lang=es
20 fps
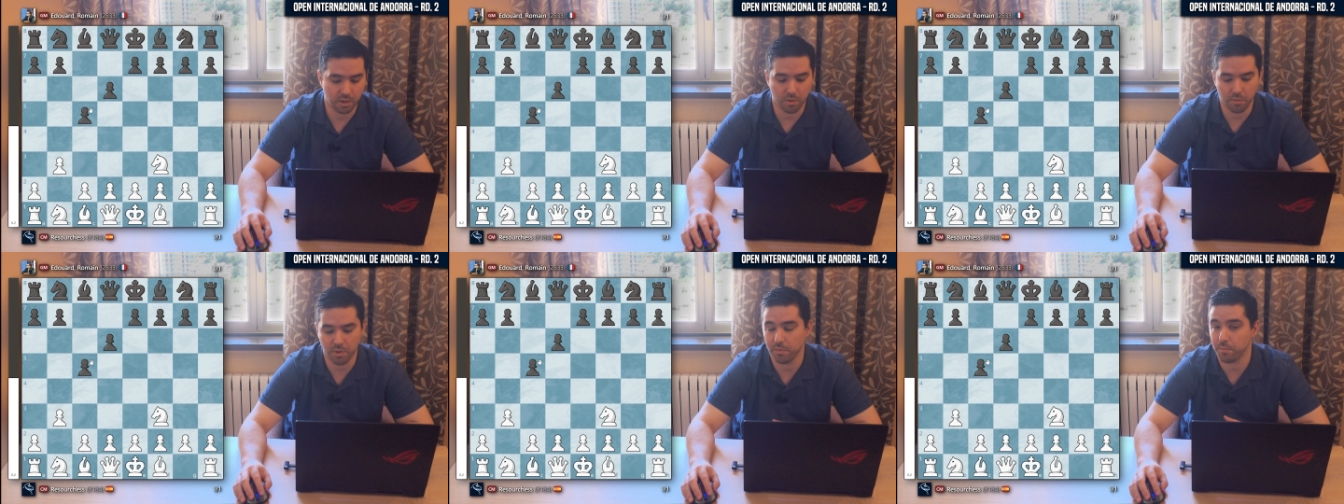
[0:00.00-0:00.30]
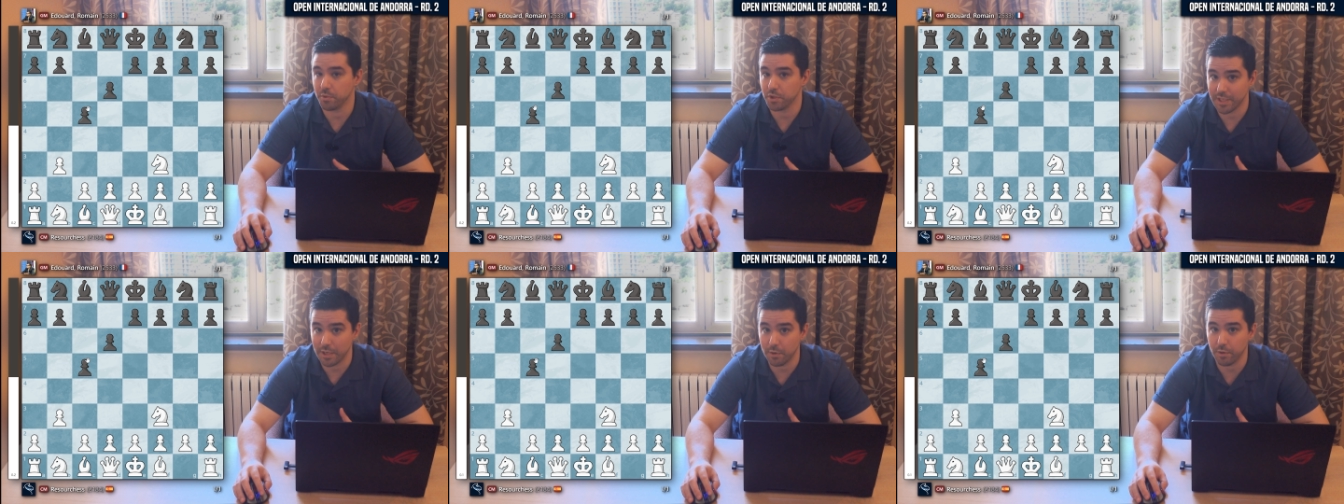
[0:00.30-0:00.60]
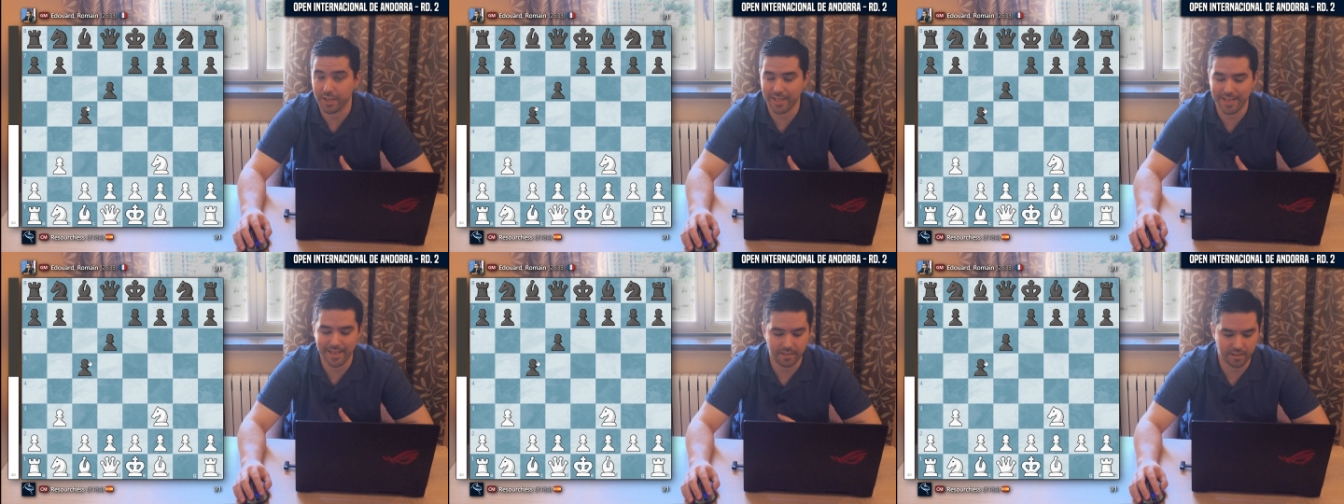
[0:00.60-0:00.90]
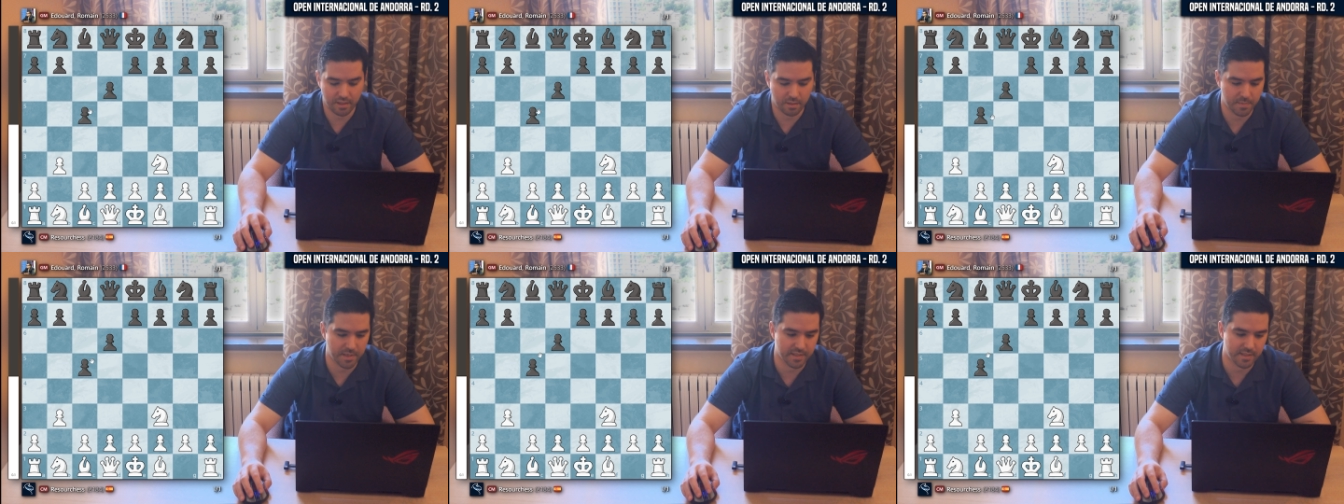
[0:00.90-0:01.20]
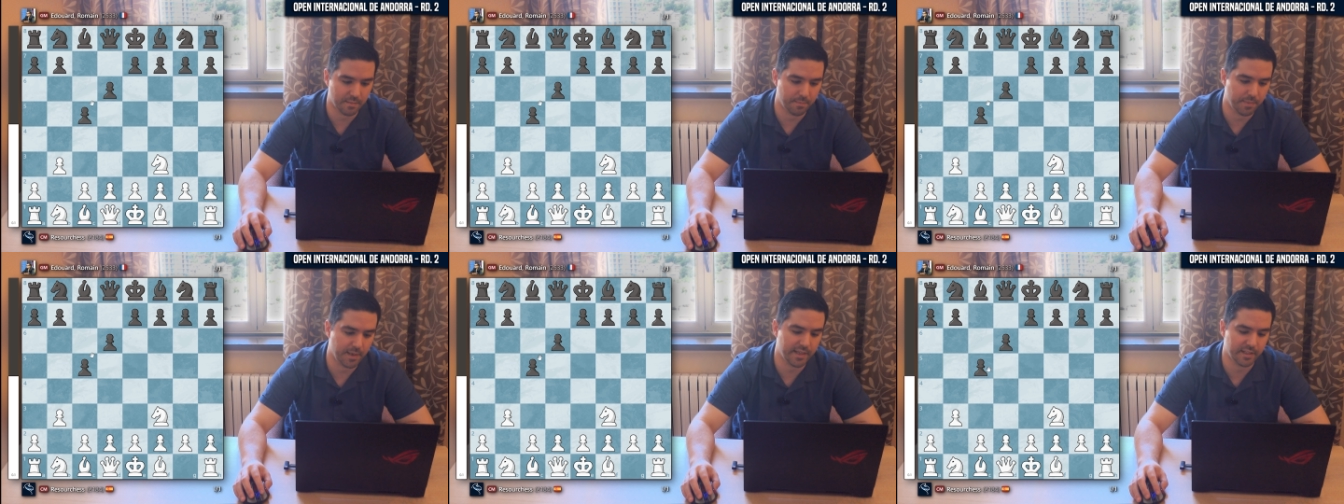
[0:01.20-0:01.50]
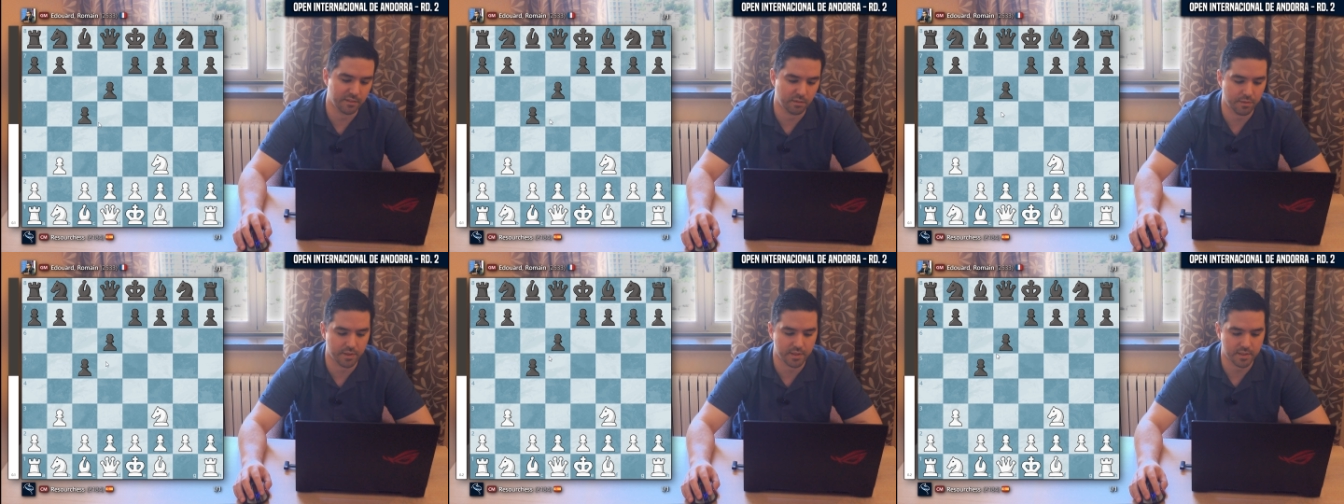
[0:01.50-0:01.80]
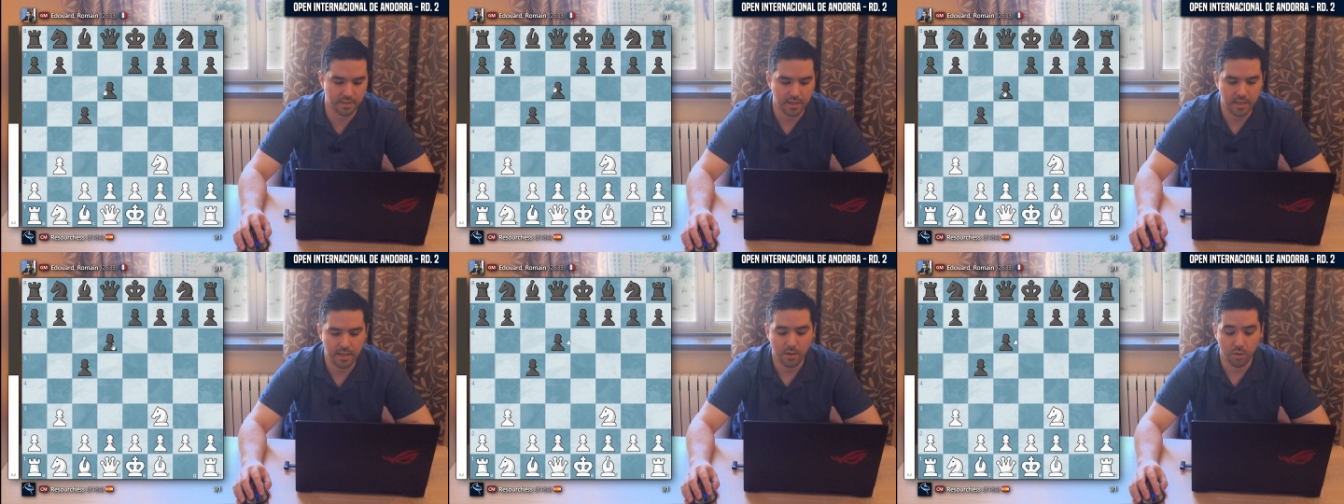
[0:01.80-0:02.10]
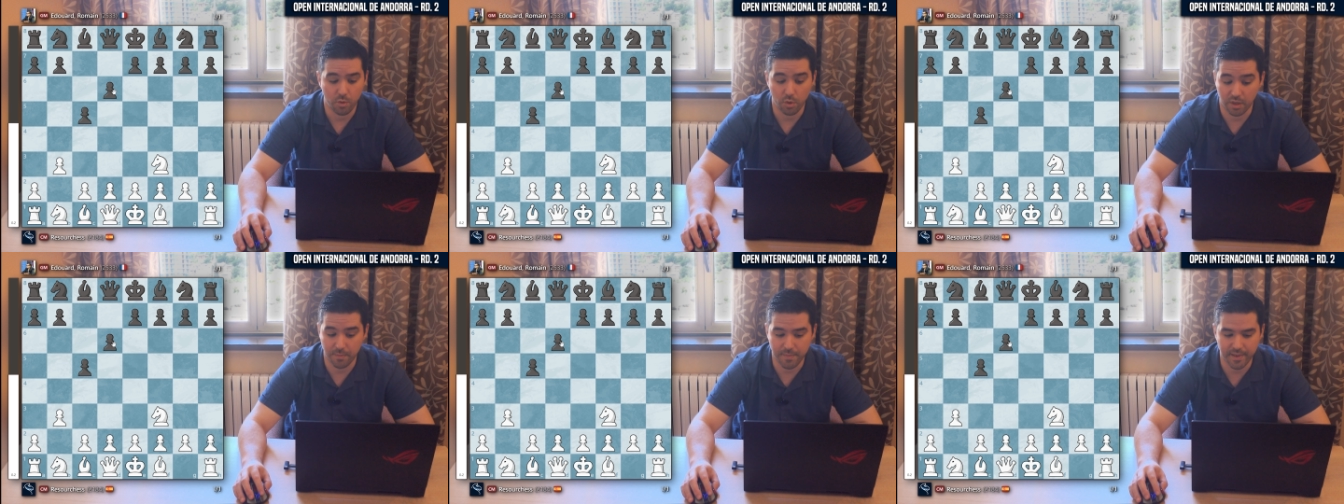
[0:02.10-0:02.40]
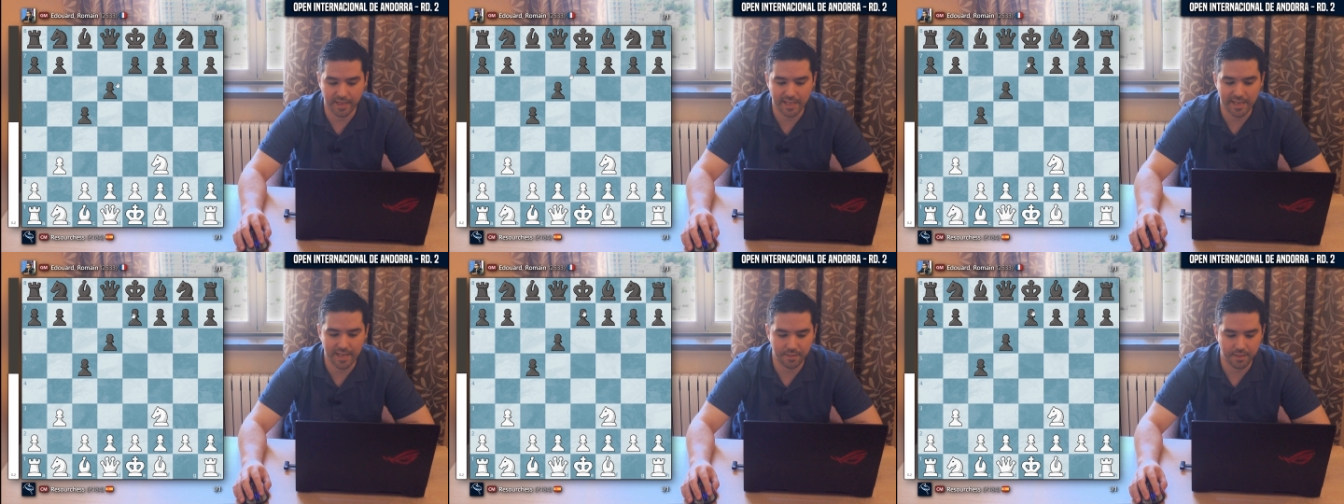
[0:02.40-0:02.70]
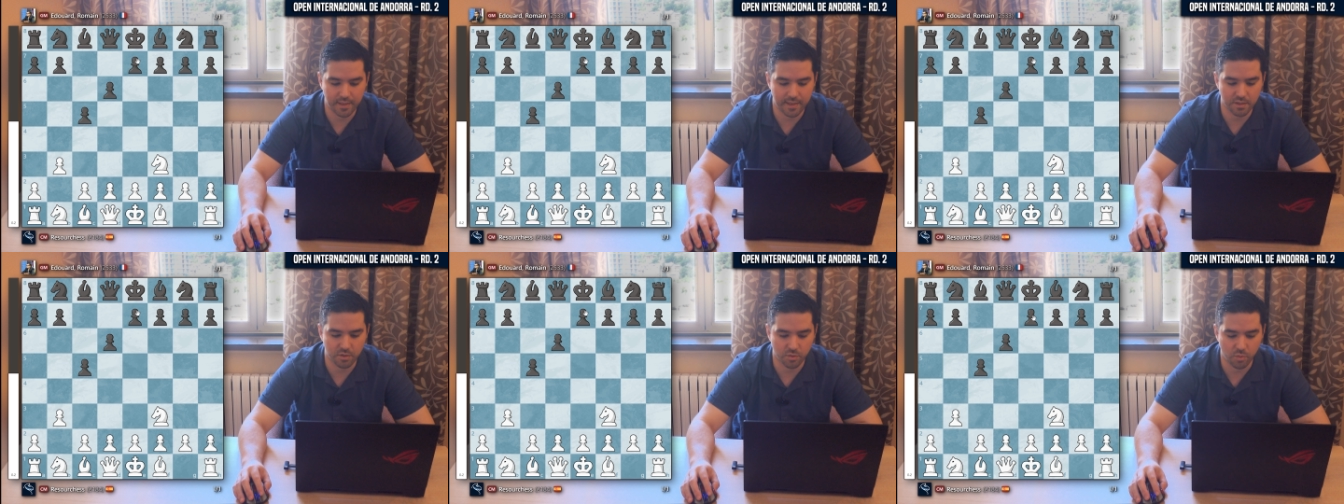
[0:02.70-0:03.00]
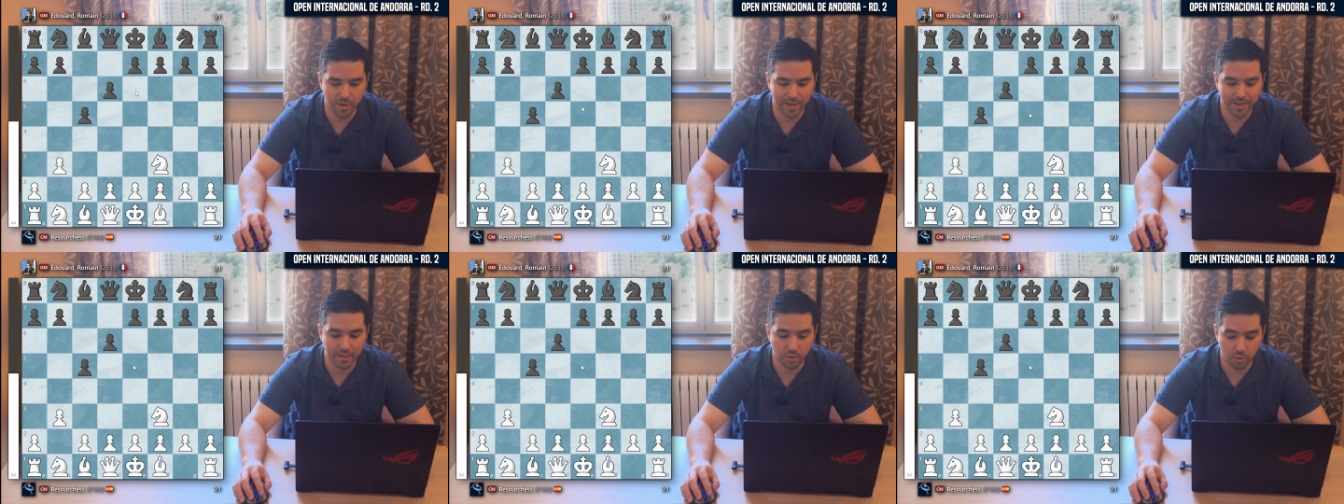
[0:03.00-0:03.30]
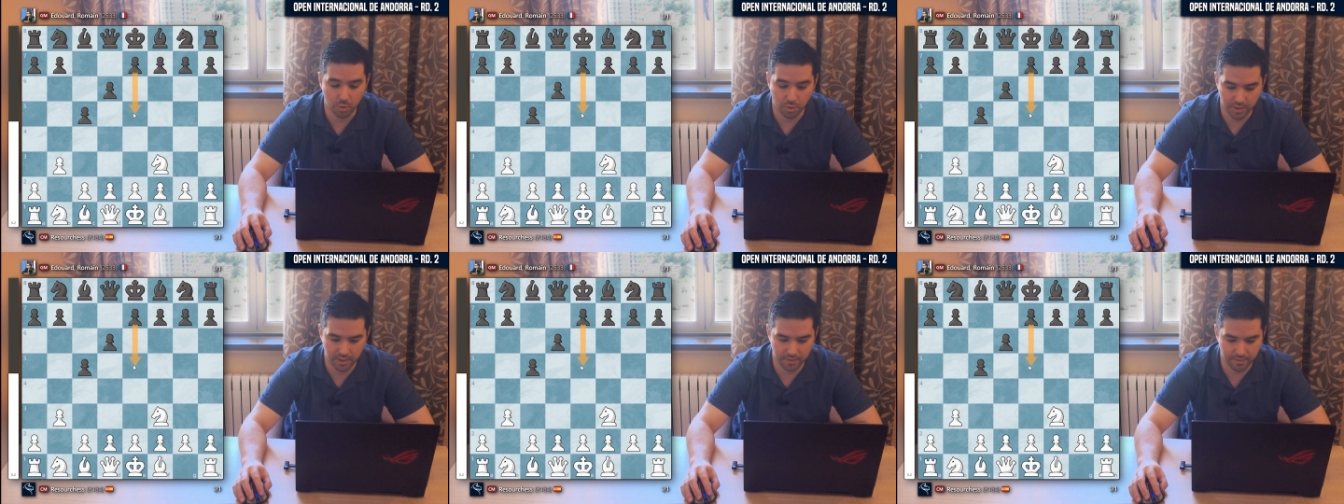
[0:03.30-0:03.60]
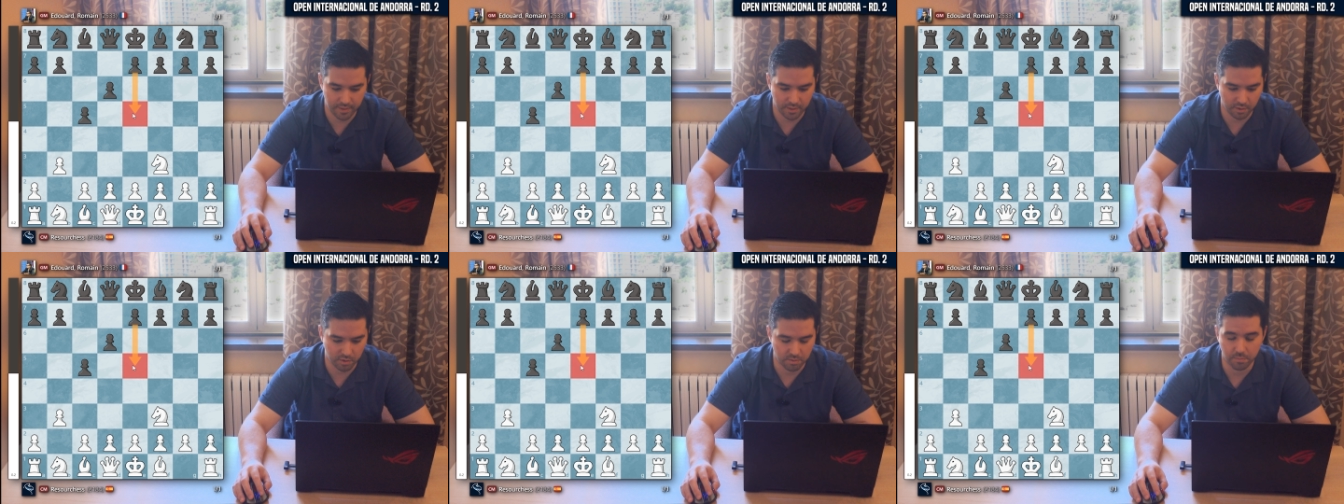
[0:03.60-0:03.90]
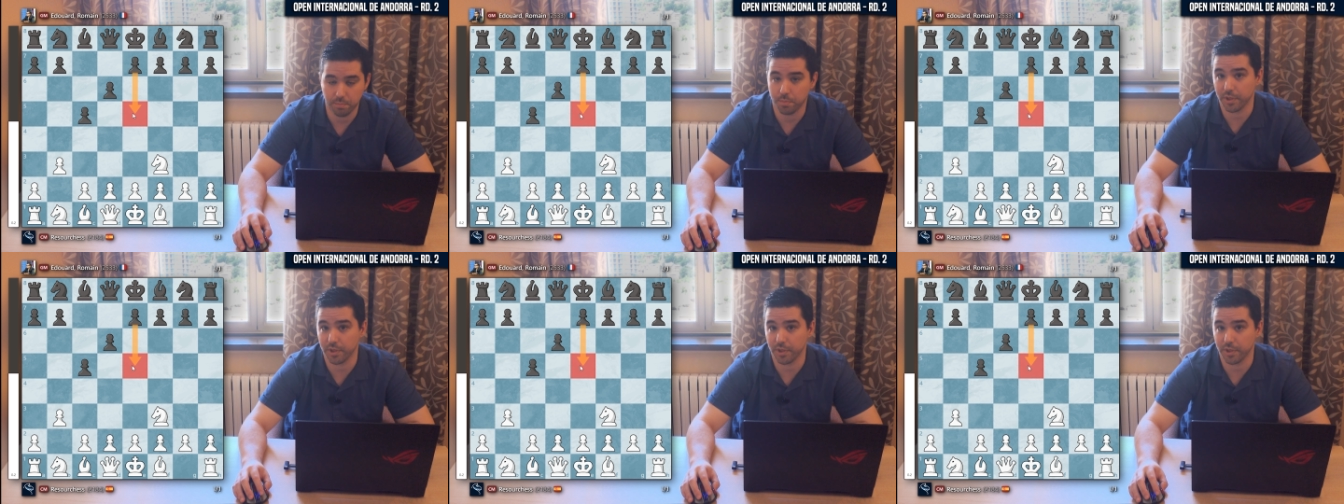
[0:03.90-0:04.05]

Digo, bueno, pues ya no quiere hacerme este plan, entonces lo que me quiere hacer es jugar con E5,